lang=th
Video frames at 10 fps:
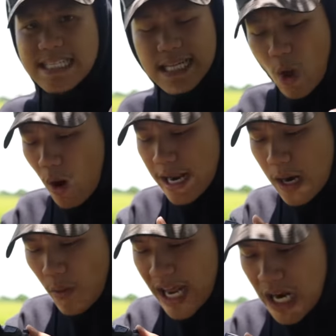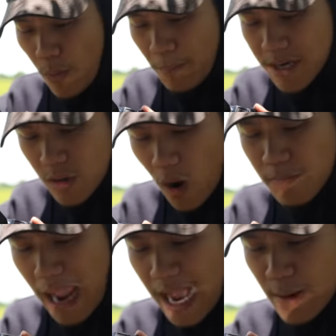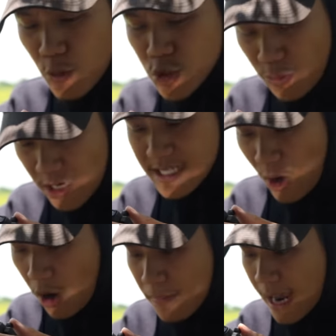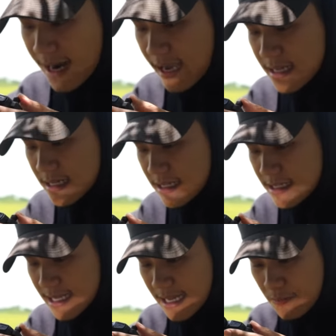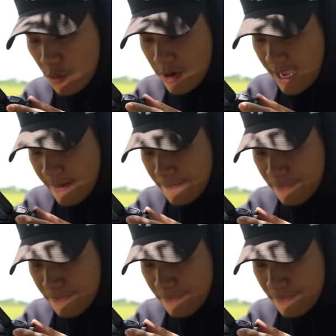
และสะท้อนให้เราเห็นเลยว่ามันร้อนมากครับคุณผู้ชมตอนนี้มันร้อนมากนะที่ฉันจะพูดเนี่ย